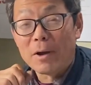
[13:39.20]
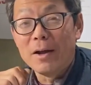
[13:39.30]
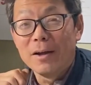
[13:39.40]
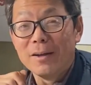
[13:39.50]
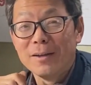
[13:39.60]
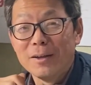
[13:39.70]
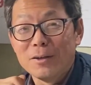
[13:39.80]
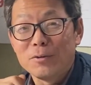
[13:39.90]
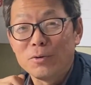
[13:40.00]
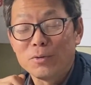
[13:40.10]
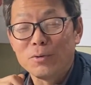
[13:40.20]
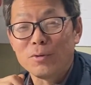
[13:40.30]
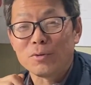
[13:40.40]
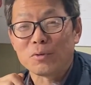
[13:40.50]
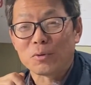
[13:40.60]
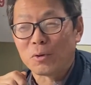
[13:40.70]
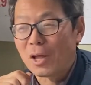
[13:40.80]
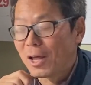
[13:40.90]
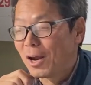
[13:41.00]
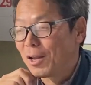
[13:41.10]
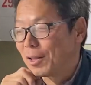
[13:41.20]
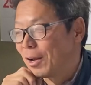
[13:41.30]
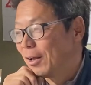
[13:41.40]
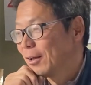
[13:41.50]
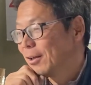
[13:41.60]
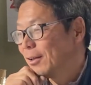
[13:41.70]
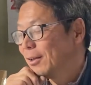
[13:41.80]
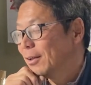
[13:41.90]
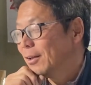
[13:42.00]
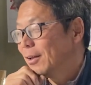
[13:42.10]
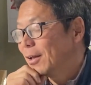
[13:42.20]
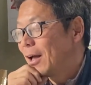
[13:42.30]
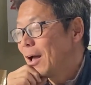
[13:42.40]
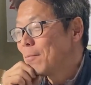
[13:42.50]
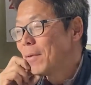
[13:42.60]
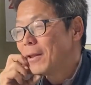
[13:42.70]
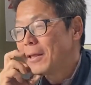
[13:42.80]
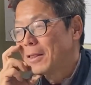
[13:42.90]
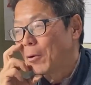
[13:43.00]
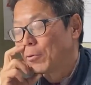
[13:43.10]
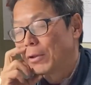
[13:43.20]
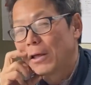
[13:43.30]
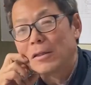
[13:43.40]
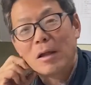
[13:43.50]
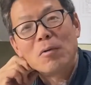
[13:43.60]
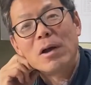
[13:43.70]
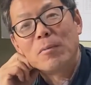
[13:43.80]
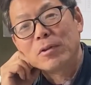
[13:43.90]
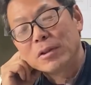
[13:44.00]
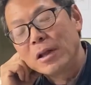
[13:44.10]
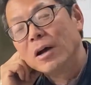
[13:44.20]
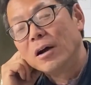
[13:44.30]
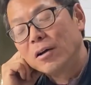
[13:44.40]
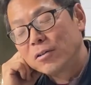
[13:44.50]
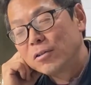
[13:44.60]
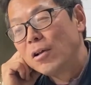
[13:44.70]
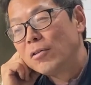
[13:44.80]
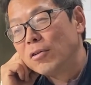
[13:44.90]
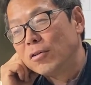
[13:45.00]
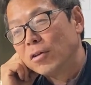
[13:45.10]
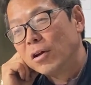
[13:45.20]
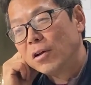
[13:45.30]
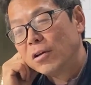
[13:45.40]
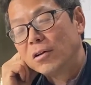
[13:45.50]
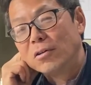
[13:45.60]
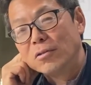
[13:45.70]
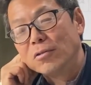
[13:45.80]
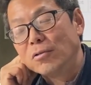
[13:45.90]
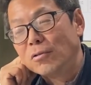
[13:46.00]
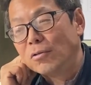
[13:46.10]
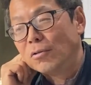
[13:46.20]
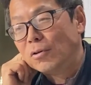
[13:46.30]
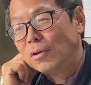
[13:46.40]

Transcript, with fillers: フルーツを取り上げられたらあんまり行ったことないしな岡山ってなそうでしょう知らんねんなうん、で